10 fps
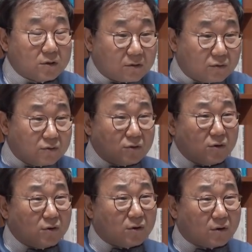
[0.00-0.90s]
그런데
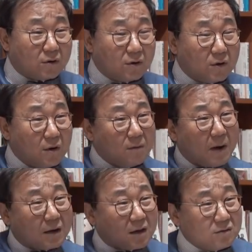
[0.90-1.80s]
그거를
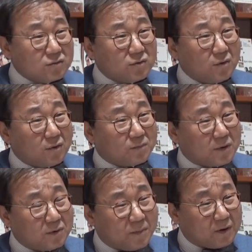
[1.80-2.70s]

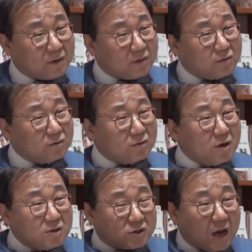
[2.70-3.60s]
박앤크도 비겁하게 그거를